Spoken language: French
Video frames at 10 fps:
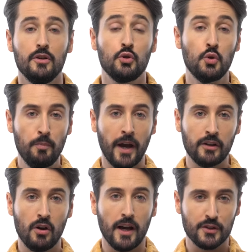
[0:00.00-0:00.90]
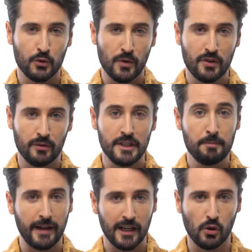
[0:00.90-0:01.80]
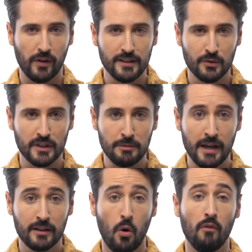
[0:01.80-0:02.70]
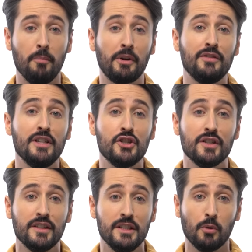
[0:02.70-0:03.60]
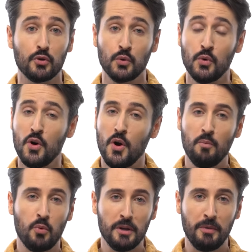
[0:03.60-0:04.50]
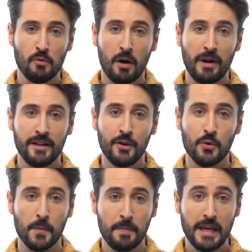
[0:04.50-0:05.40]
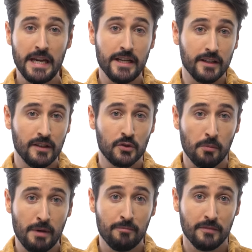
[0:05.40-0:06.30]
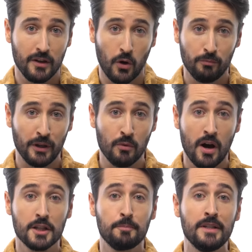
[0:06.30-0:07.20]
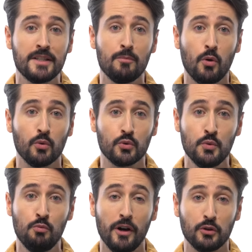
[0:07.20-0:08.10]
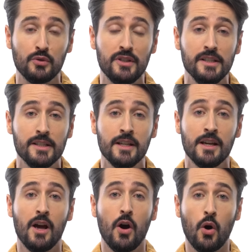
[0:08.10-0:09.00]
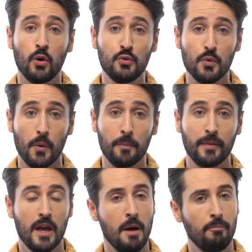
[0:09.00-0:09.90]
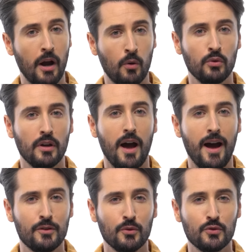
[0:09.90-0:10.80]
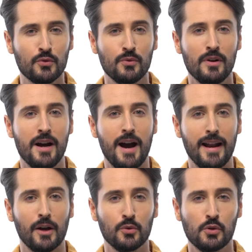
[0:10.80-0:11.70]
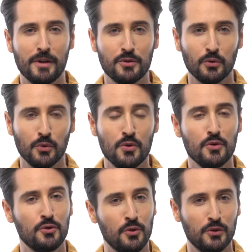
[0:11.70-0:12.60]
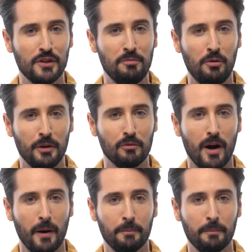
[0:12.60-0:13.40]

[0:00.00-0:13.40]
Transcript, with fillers: Supérieur à 170 par 90 cm, on va privilégier ces dimensions pour les baignoires balnéo. Il existe même des grandes baignoires spécialement conçues pour être utilisées en duo. Par contre, attention à la consommation d'eau sur ce type de baignoire.